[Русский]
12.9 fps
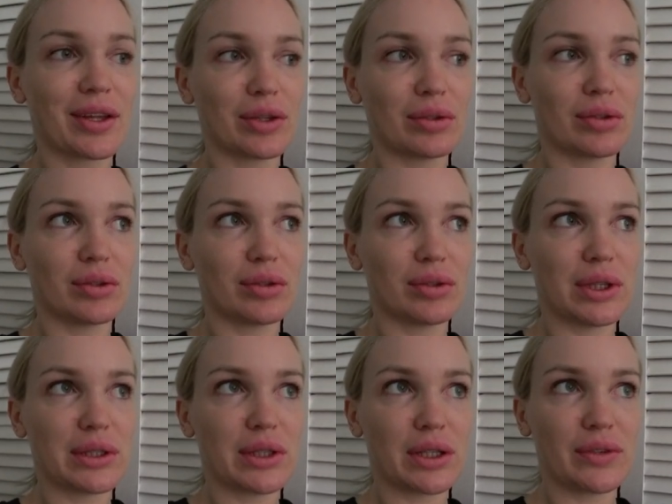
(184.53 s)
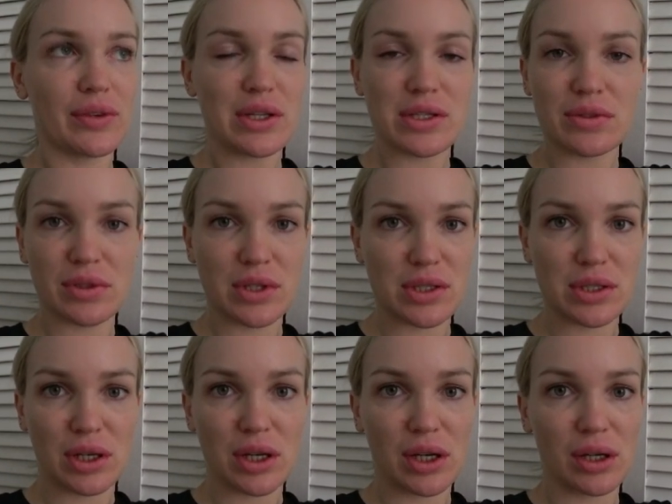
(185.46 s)
Но это ответственность
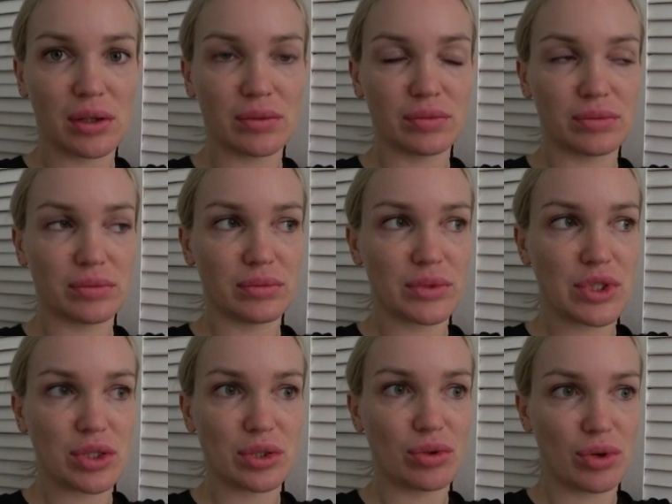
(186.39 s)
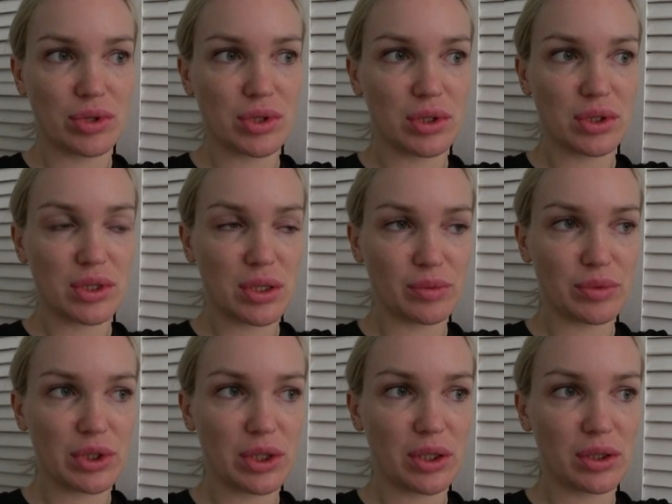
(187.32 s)
такая серьезная на самом
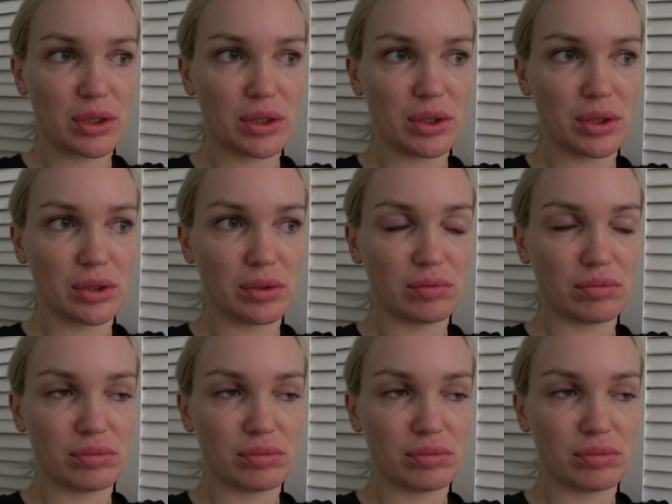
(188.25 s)
деле. И,